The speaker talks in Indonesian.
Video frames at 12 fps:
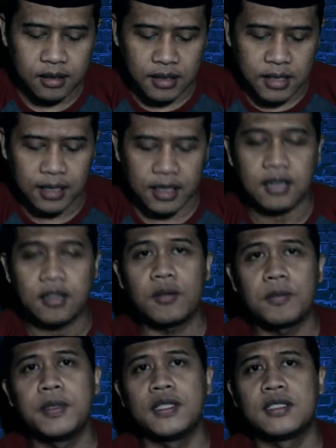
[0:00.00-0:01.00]
terdekat
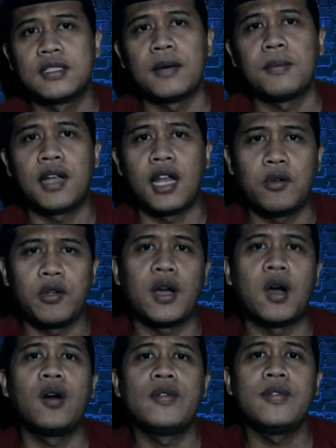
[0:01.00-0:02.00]
atau bisa melalui
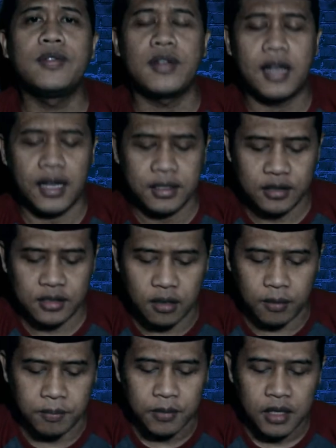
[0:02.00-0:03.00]
online
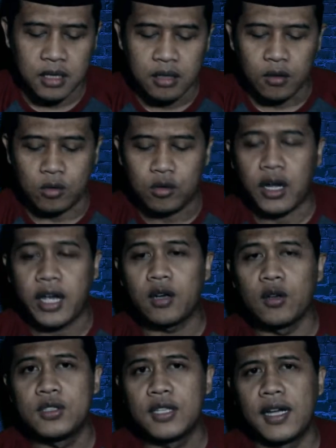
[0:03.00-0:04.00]
shop. Untuk
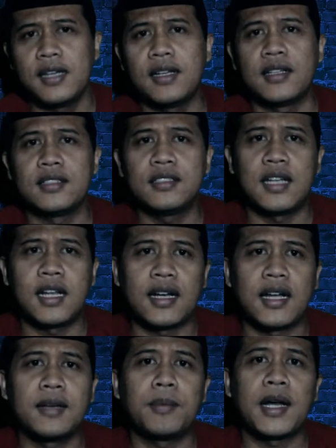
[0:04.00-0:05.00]
air hujan nanti
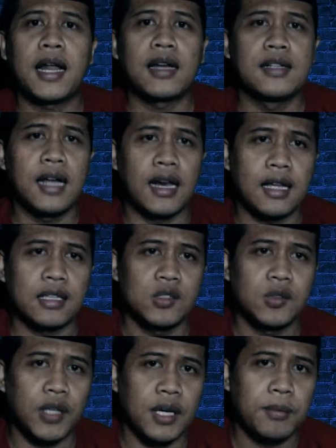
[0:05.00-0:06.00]
silahkan menadah
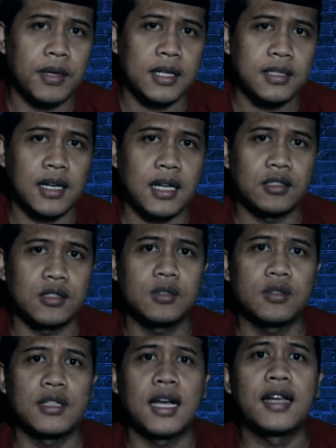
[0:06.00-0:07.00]
langsung ya, menadah
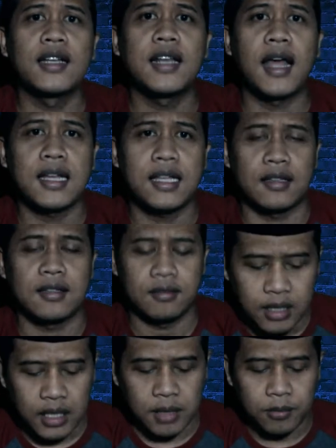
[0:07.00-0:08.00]
langsung dari langit.
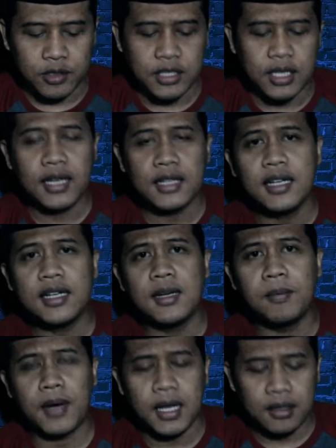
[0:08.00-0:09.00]
Kemudian yang
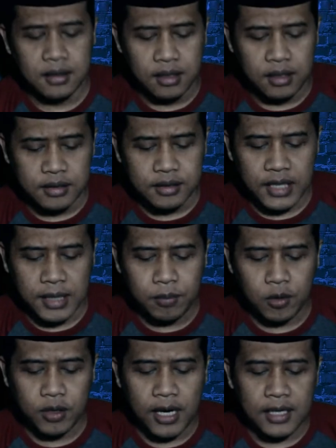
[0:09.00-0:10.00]
keempat,
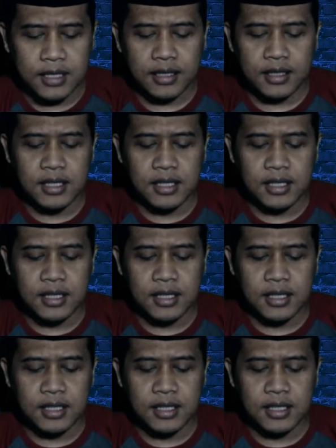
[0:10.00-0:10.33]
campurkan